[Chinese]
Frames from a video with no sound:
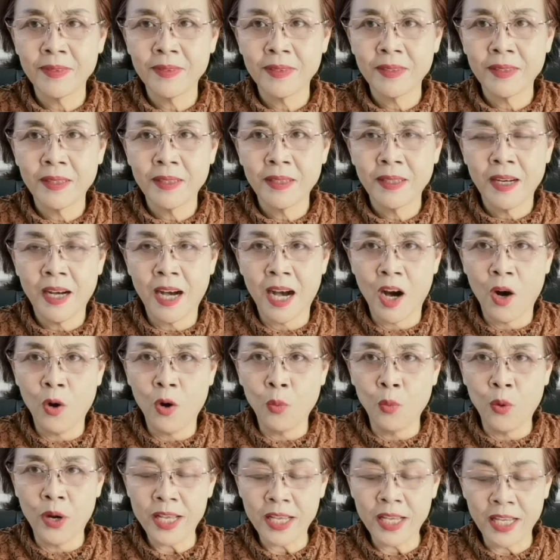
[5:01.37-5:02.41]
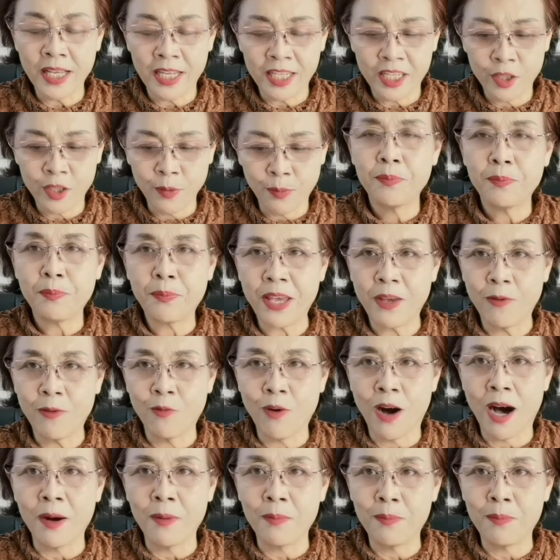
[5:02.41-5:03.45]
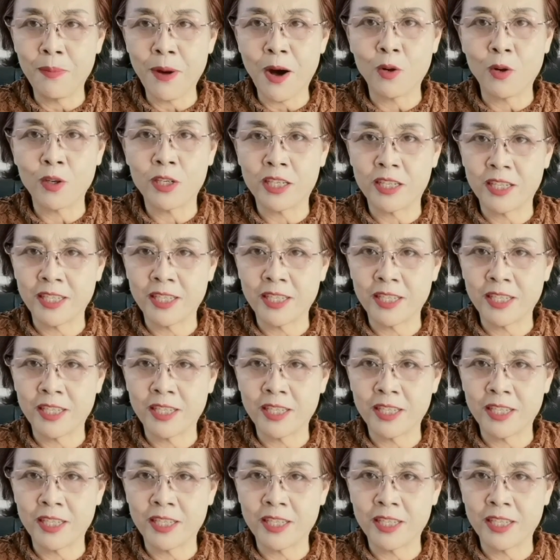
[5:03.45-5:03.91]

啊，我也是被网暴时间